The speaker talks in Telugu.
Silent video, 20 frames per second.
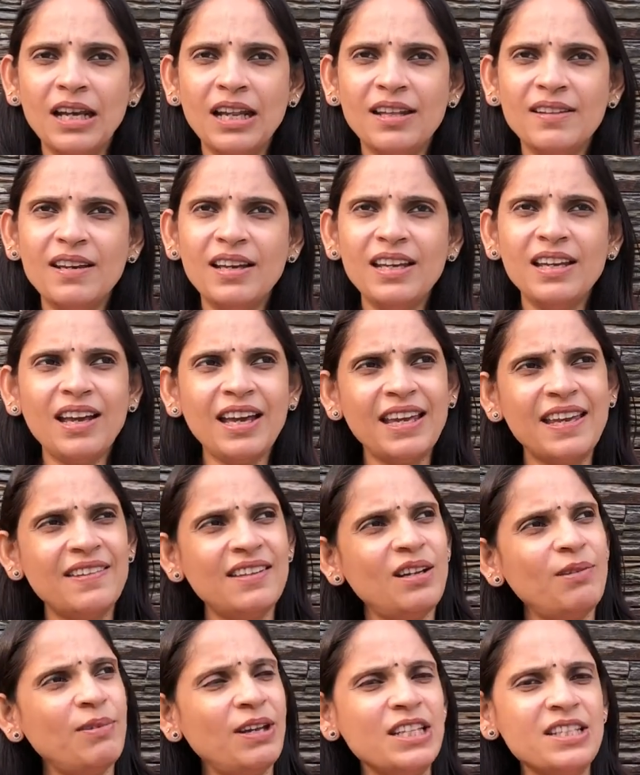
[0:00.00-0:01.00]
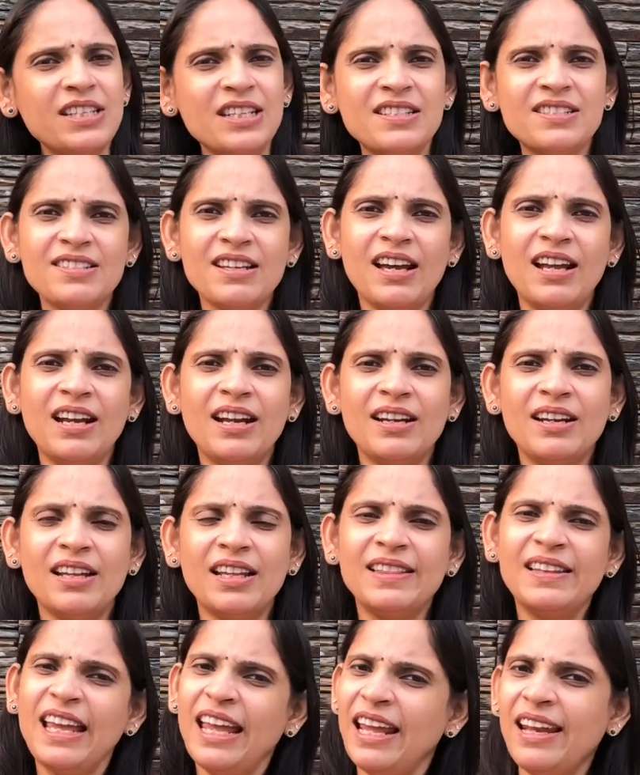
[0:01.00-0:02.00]
లేదా ఇంకా ఏదైనా వెంచర్స్
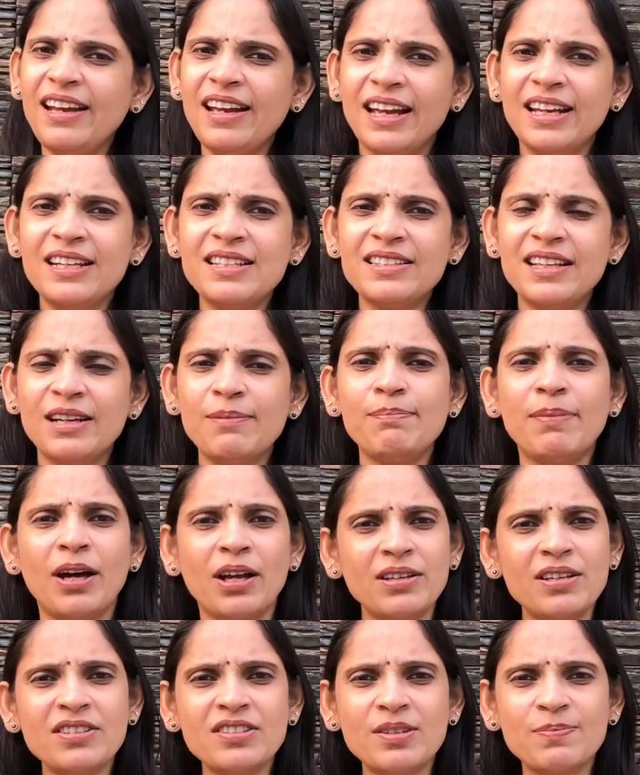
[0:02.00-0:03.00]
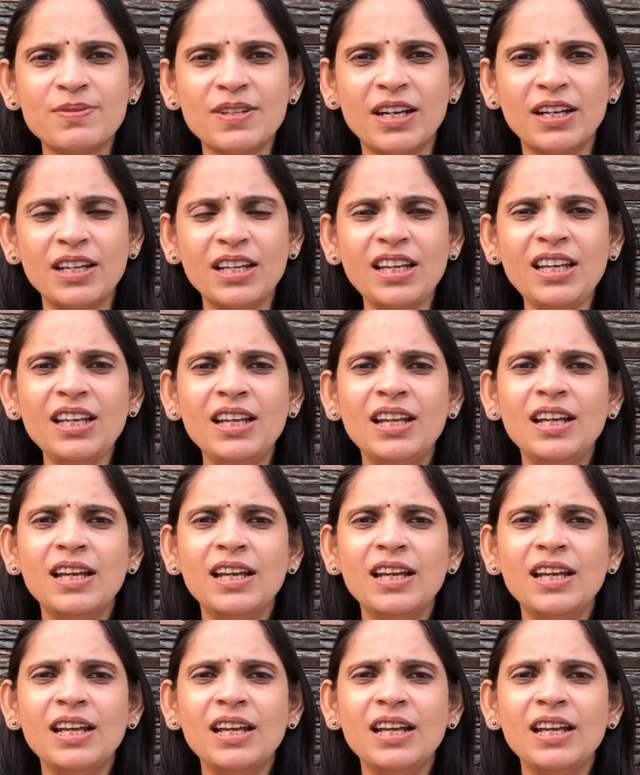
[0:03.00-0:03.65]
చేయాలన్నా దేనికైనా సరే పార్ట్నర్షిప్స్ అన్నీ